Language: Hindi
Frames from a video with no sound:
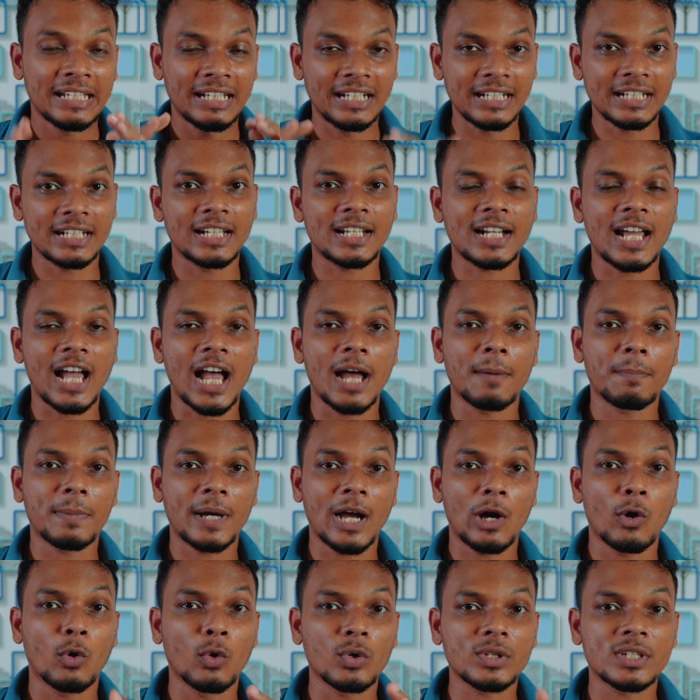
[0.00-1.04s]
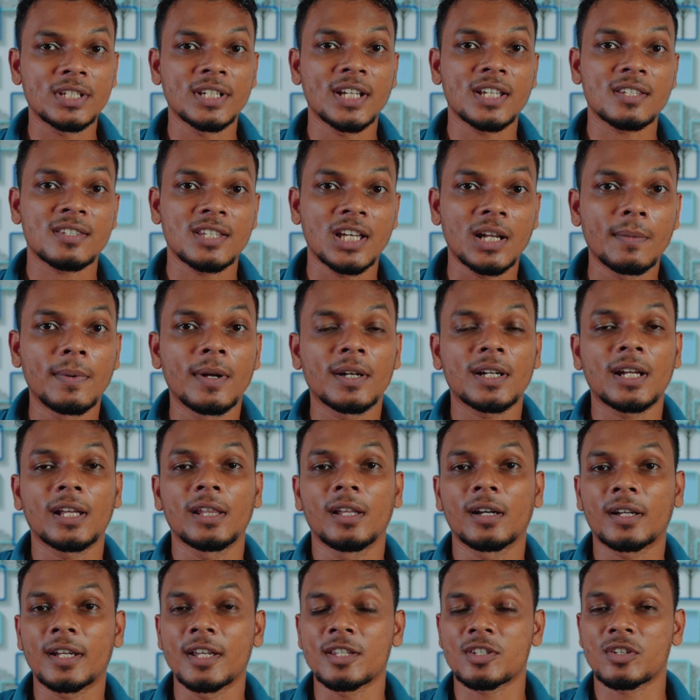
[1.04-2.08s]
अगर आपका होस्टिंग या सर्वर का
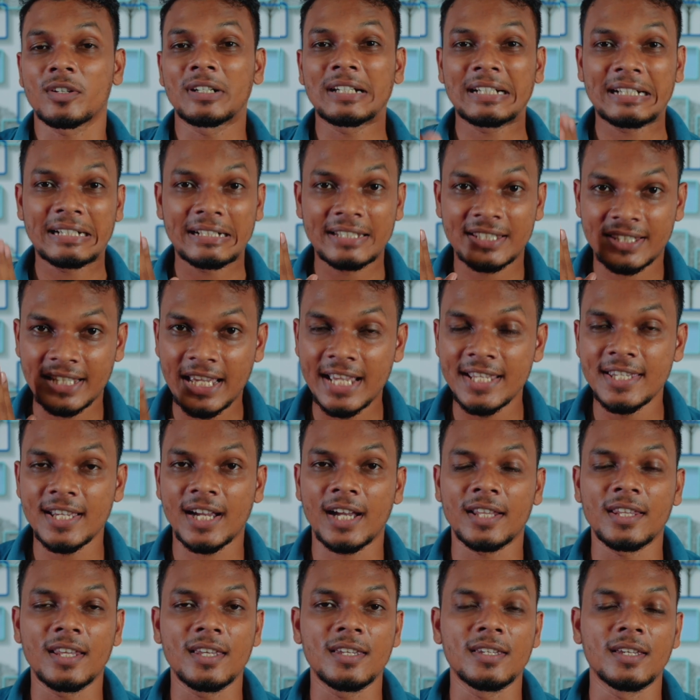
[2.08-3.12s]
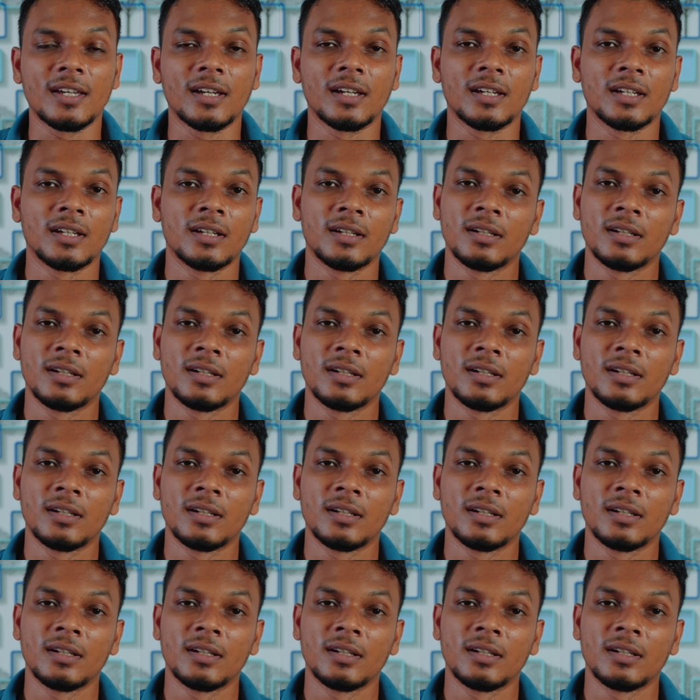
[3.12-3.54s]
लोकेशन सही जगह नहीं है